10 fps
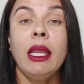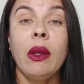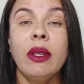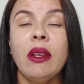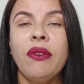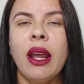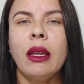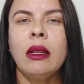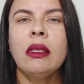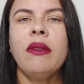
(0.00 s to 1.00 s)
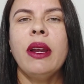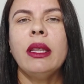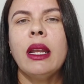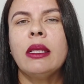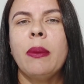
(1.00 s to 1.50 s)
Então essa fragrância vai
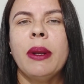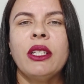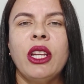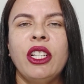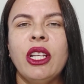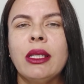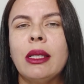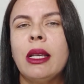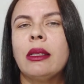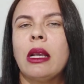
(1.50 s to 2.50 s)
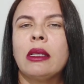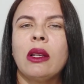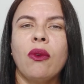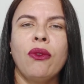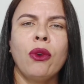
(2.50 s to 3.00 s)
trazer para gente essa
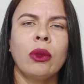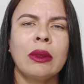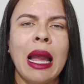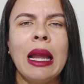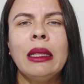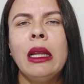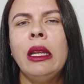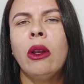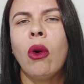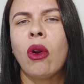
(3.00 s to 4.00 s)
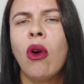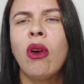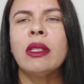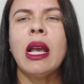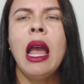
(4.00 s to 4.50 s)
sensação frutada,
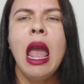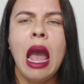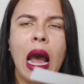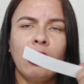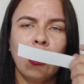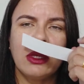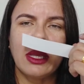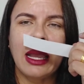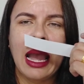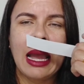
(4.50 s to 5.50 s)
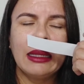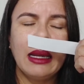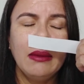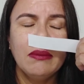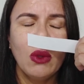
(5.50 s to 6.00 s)
licorosa,
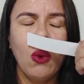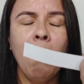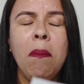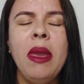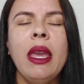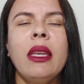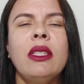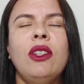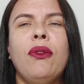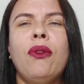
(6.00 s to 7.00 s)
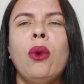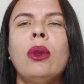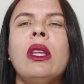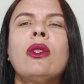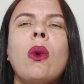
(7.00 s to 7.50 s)
adocicada, um mix de
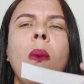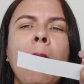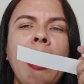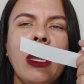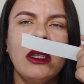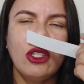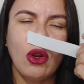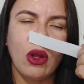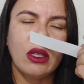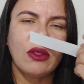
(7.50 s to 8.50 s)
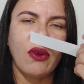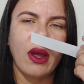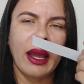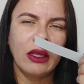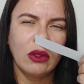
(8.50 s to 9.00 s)
frutas com um mix de notas
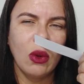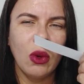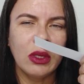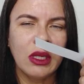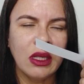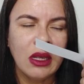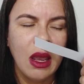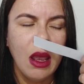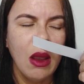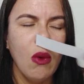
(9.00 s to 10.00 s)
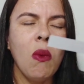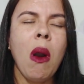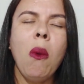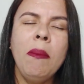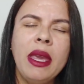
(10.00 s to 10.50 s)
florais doces, um
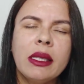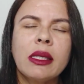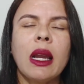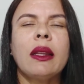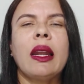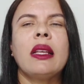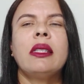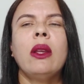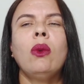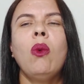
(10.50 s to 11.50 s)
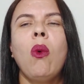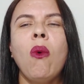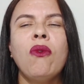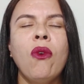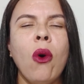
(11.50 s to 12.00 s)
almíscar trazendo um
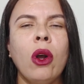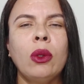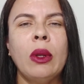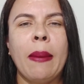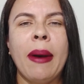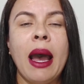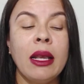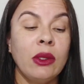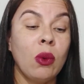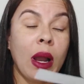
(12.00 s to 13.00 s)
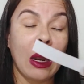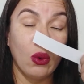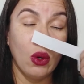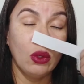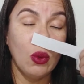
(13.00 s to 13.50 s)
conforto na base e um
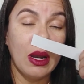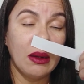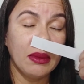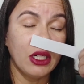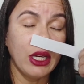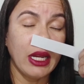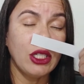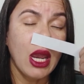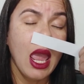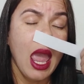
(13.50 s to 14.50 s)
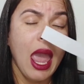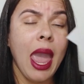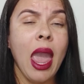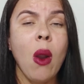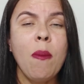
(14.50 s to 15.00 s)
calor do âmbar. Gente,
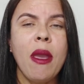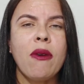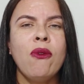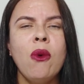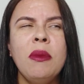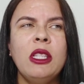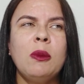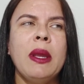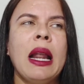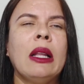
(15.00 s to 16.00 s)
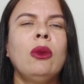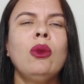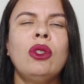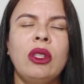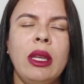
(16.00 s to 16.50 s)
é um perfume inspirado
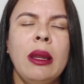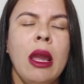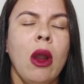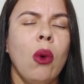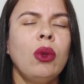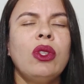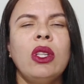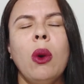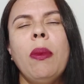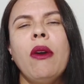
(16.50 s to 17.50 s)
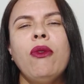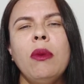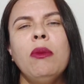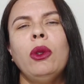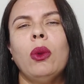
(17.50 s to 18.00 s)
no si. O Si é um
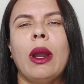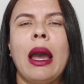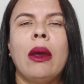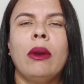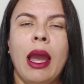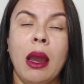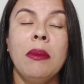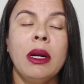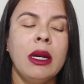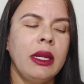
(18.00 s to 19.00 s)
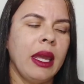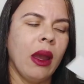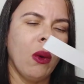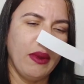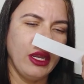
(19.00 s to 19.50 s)
perfume muito caro, né? Armani
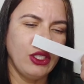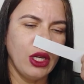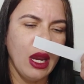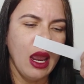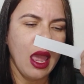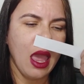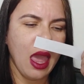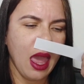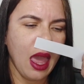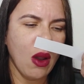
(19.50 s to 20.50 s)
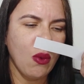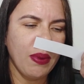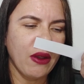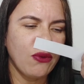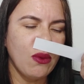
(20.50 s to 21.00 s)
realmente é um
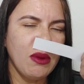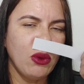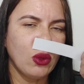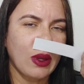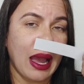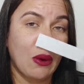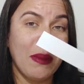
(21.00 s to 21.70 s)
perfume muito caro.